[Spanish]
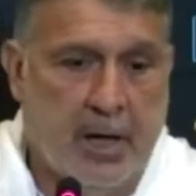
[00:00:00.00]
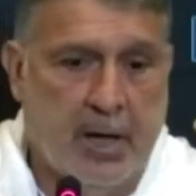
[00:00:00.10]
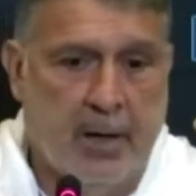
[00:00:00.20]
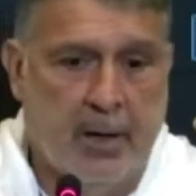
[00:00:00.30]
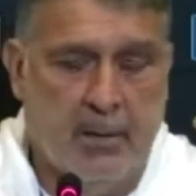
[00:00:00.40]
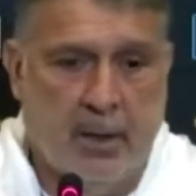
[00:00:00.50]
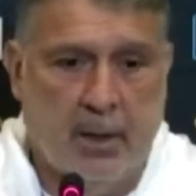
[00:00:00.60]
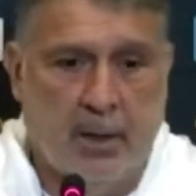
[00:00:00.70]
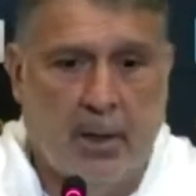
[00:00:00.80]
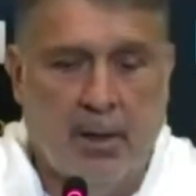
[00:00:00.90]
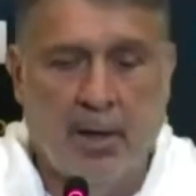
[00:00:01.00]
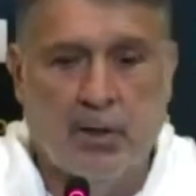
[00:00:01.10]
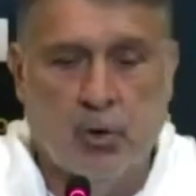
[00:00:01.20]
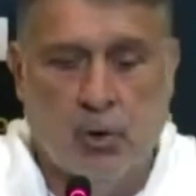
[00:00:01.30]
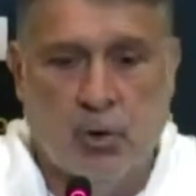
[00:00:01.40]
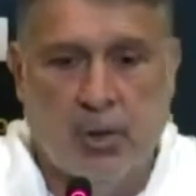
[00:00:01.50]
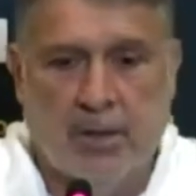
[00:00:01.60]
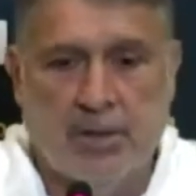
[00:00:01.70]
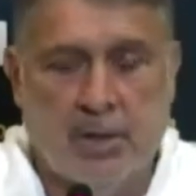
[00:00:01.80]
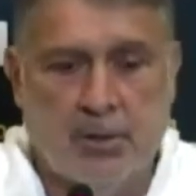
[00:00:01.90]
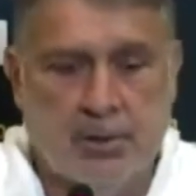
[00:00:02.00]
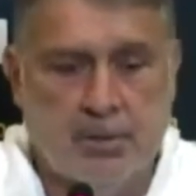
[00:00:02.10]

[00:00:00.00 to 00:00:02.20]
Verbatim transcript: en, el entorno de la selección.